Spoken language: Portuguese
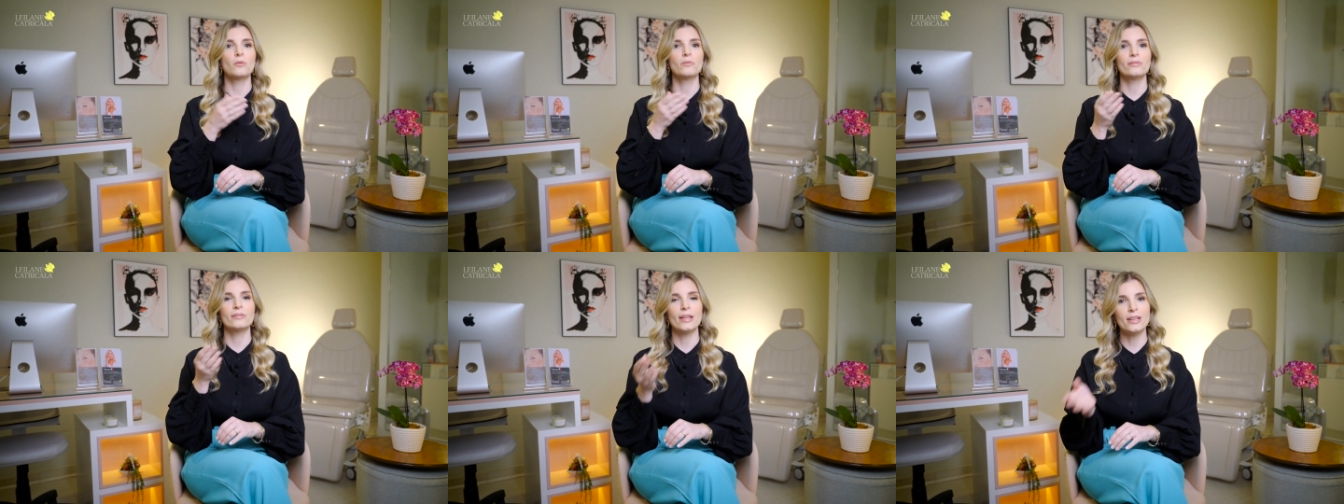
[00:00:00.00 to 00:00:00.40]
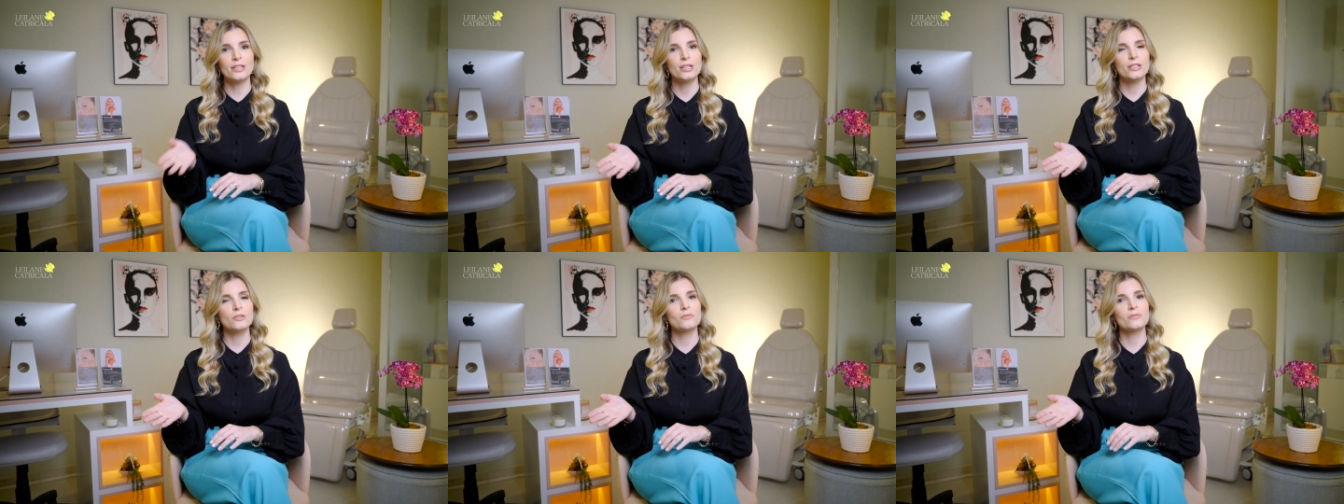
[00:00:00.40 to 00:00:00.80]
não
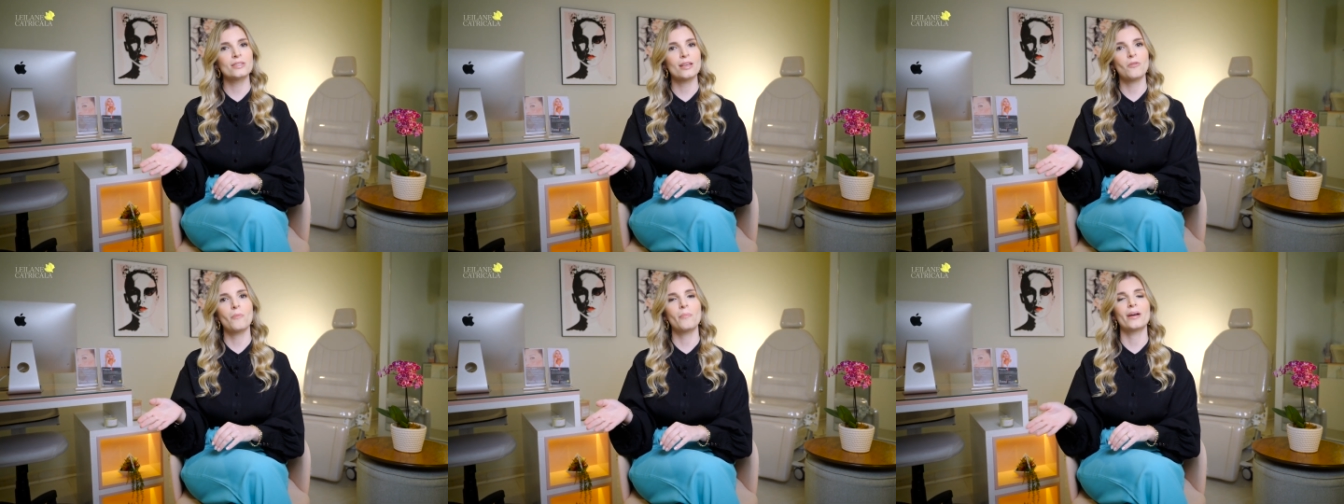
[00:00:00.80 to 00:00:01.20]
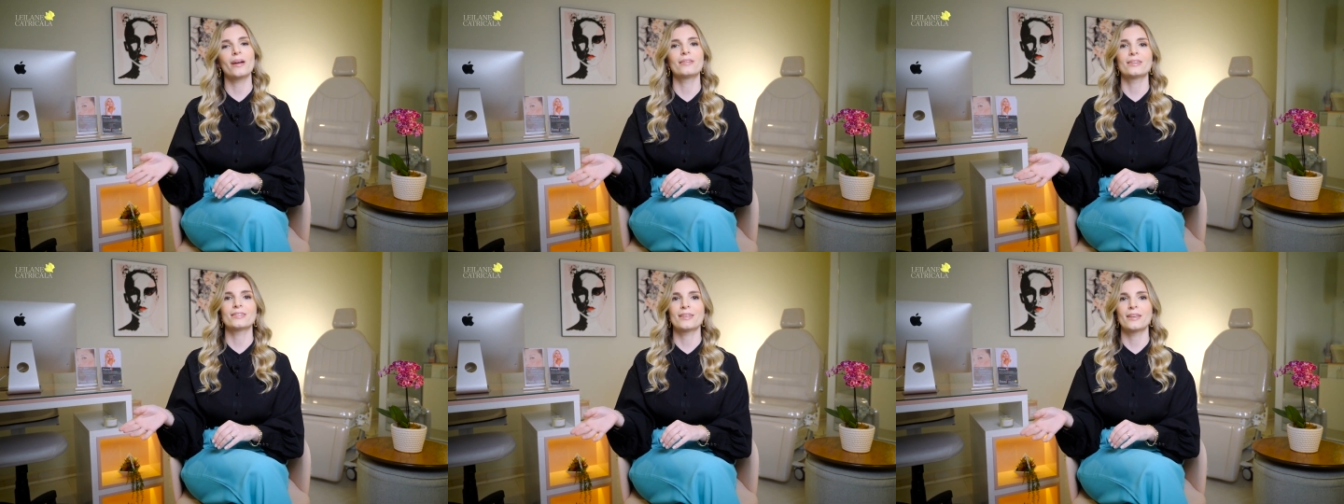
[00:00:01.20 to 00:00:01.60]
deixe de nos
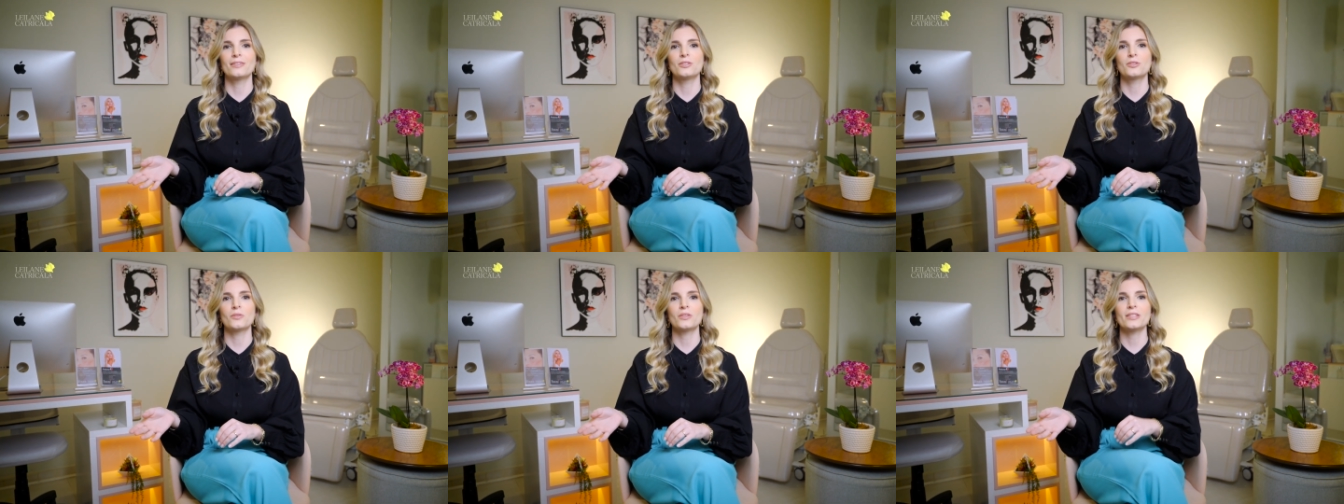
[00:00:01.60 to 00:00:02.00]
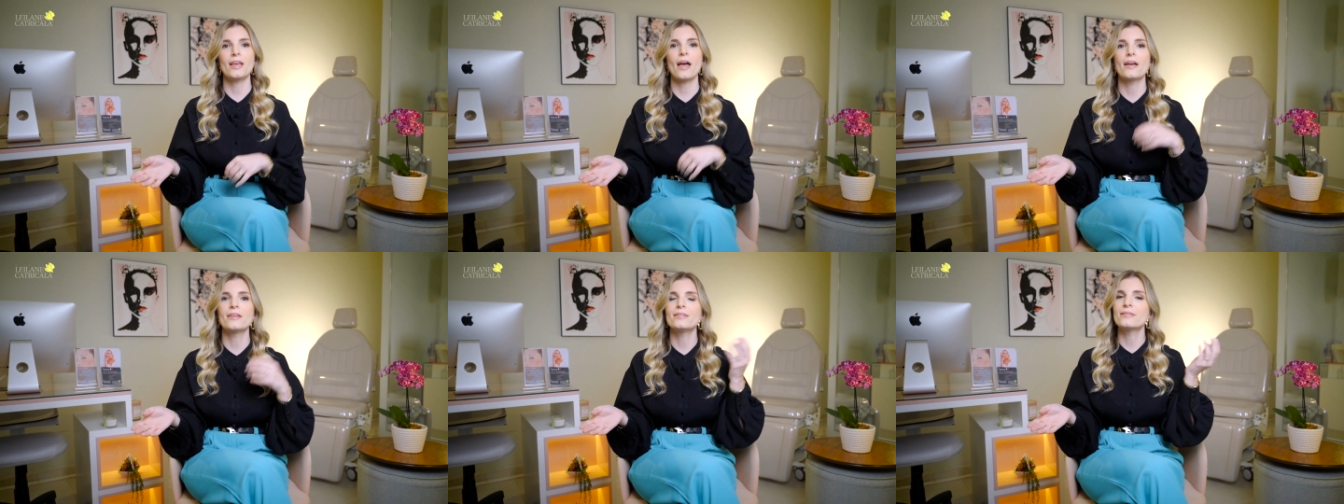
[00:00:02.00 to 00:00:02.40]
acompanhar nas redes
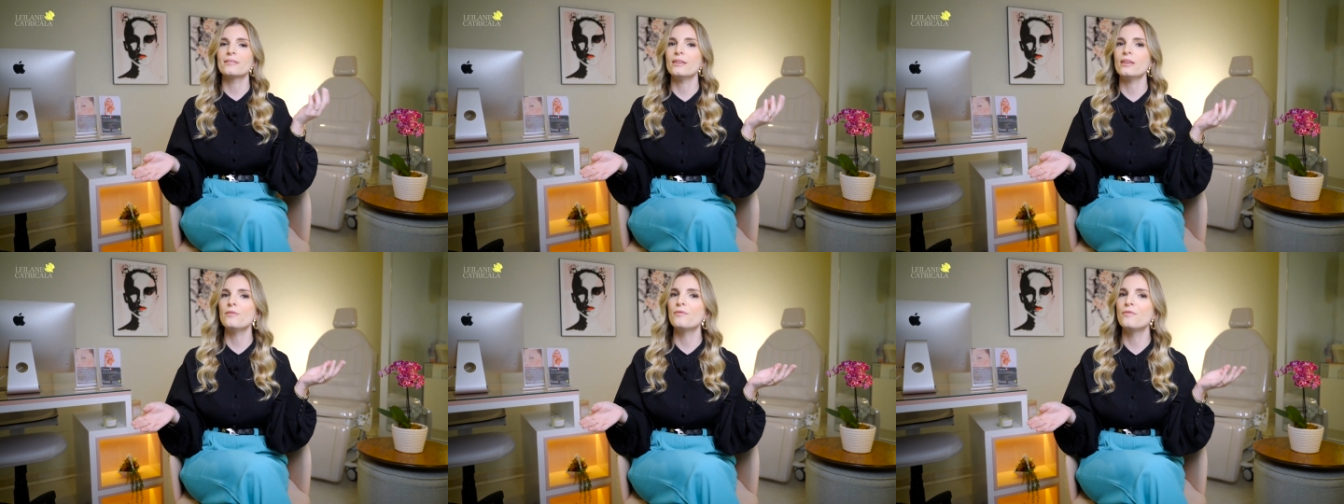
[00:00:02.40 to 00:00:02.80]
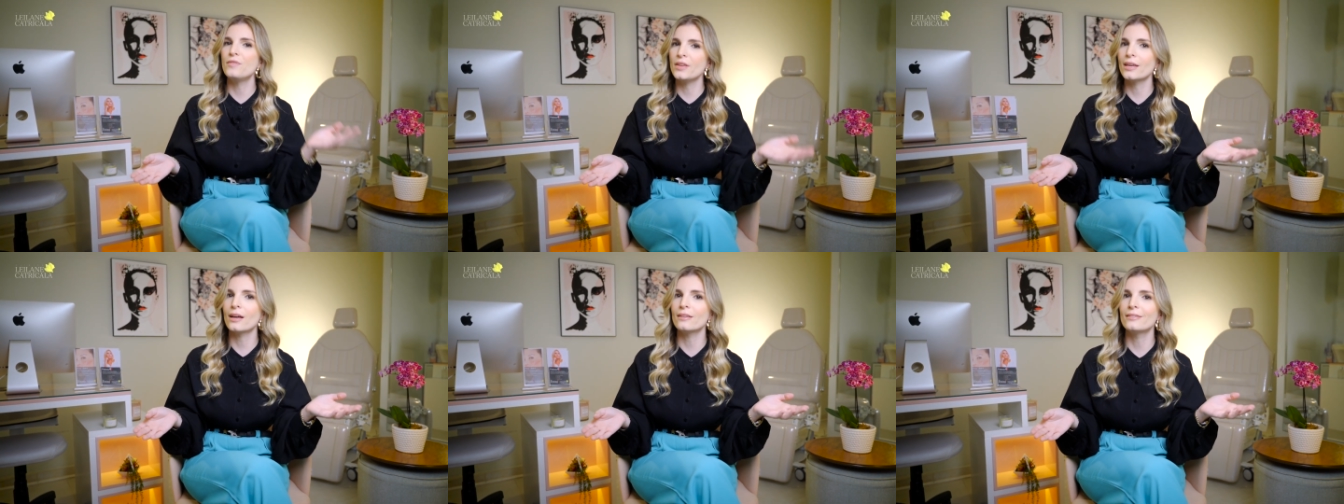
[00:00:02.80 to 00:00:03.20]
sociais e
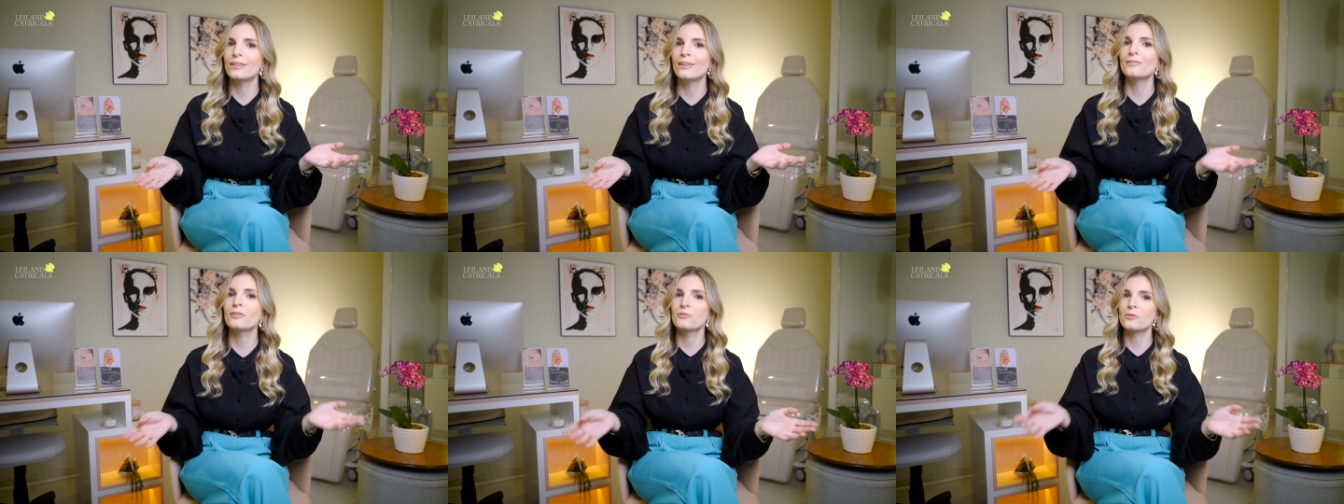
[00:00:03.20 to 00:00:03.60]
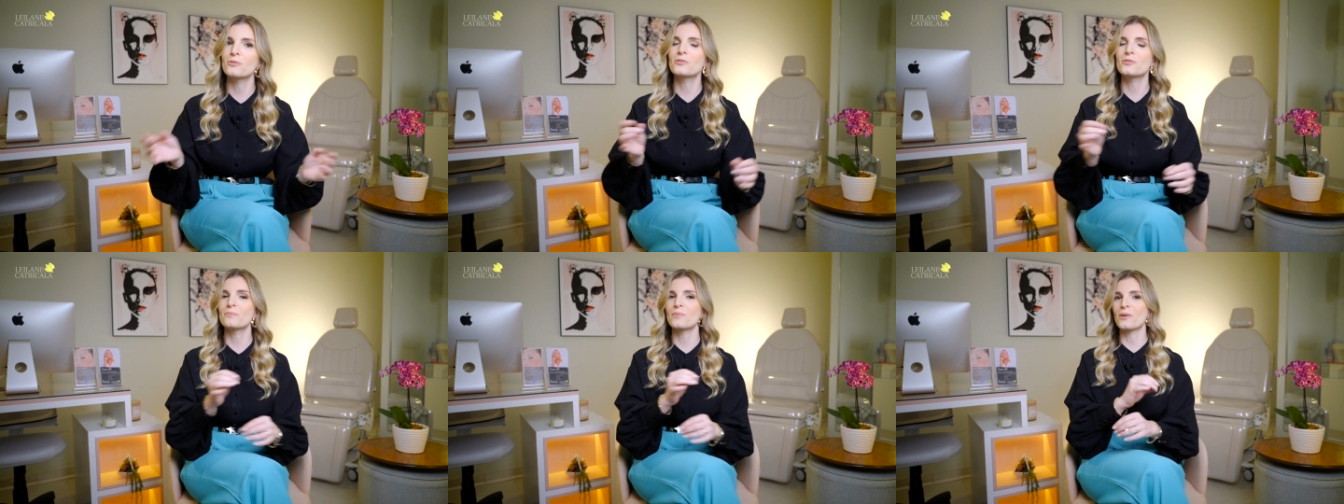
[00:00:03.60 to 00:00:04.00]
fica atento aos
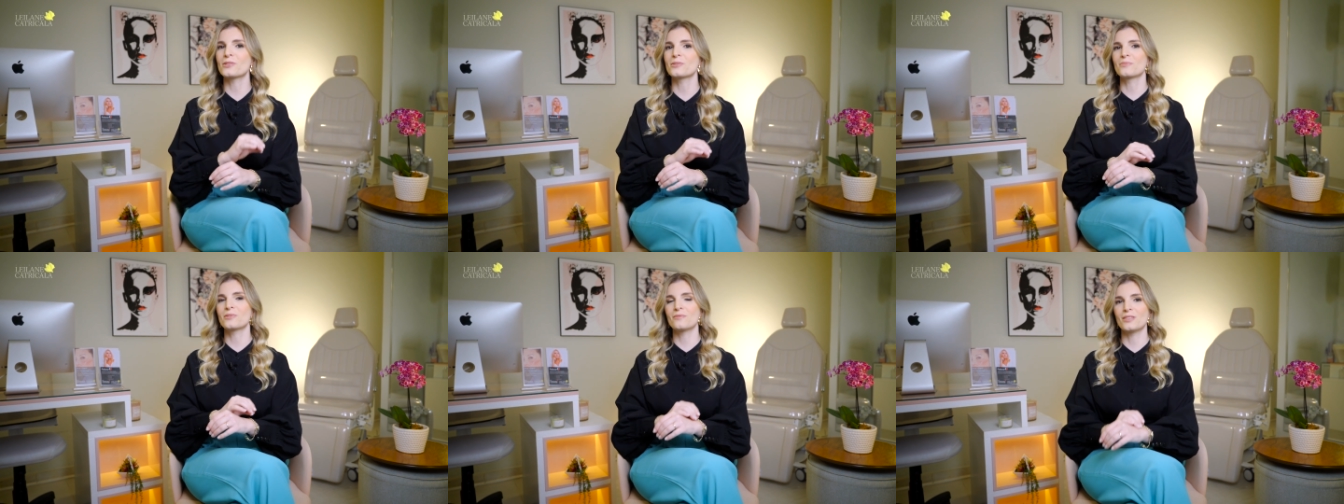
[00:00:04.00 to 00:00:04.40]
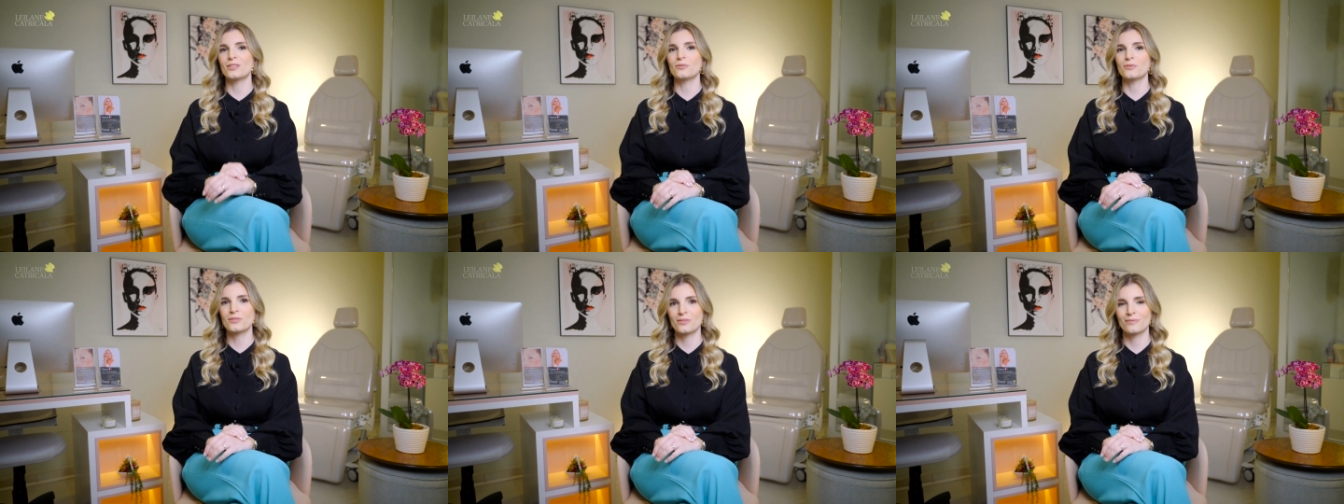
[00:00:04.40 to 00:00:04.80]
nossos próximos
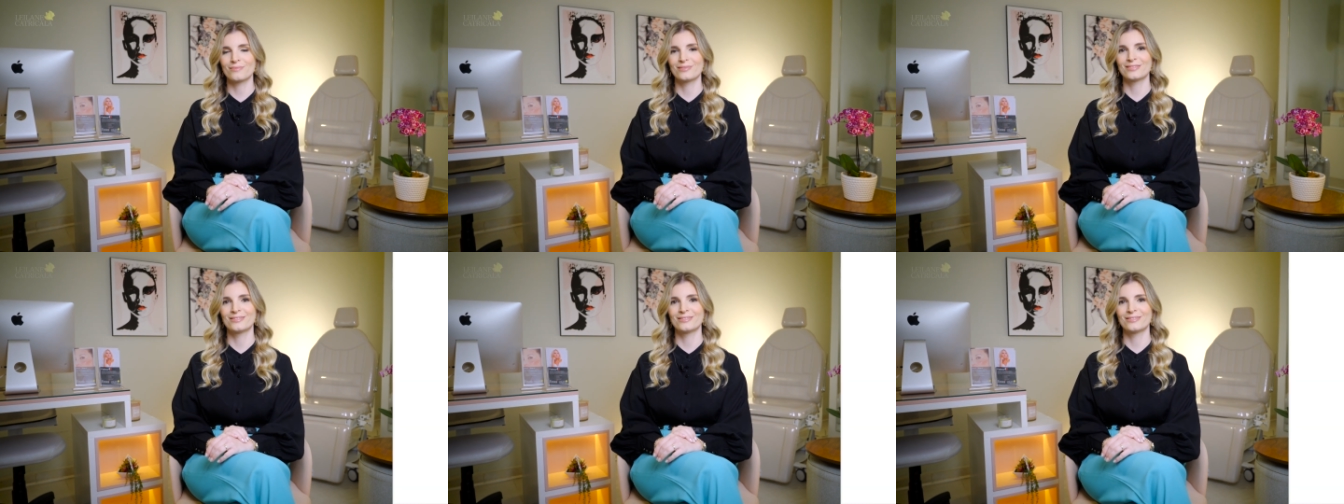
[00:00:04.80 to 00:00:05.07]
vídeos.